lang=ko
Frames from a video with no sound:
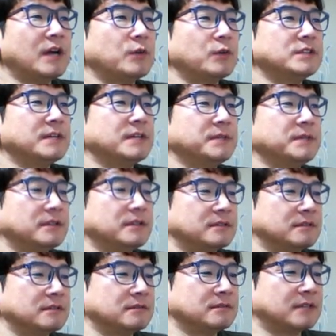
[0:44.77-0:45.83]
있냐면,
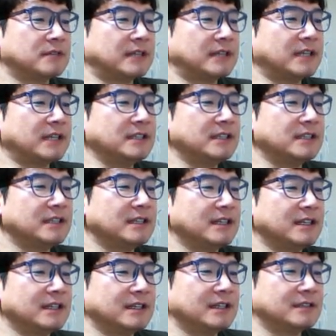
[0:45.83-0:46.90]
음, 간단히
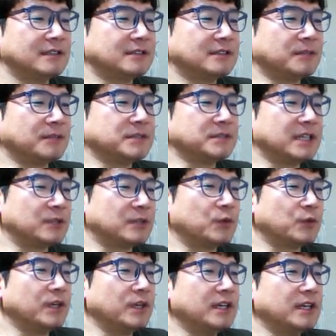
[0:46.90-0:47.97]
쓸데없는 얘기를 또
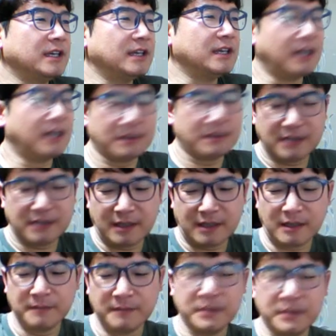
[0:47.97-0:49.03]
해, 해 하,
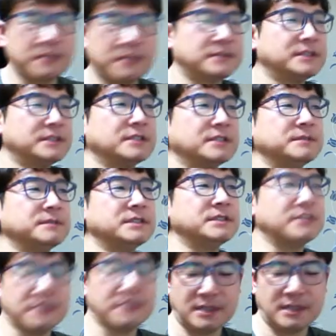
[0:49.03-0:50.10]
하면, 지금은 이제
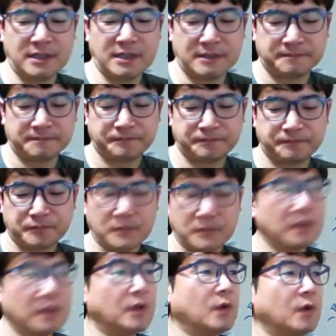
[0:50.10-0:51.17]
제가,
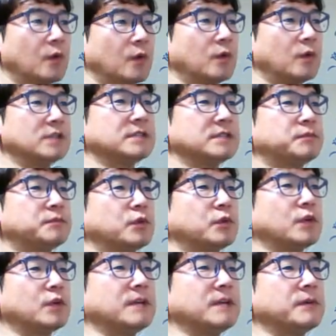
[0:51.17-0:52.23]
원래 저는
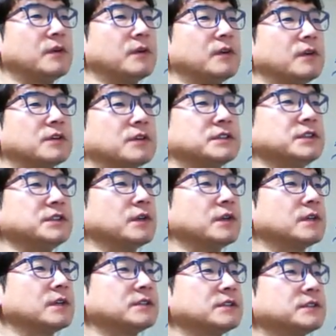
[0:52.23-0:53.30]
프로그래머거든요.
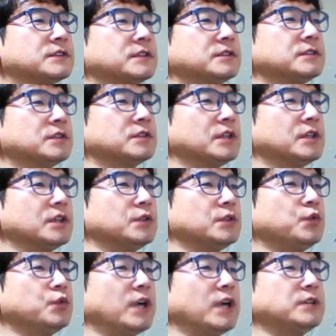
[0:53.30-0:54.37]
그래서 저는
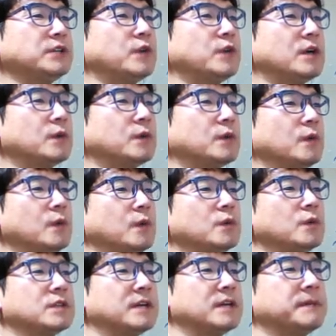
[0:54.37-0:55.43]
UI도 하고, 그
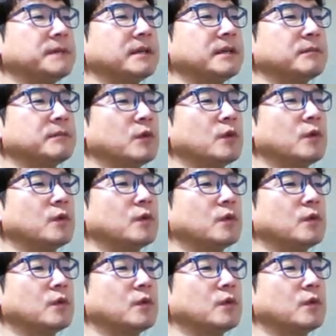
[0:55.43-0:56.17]
다음에 뭐,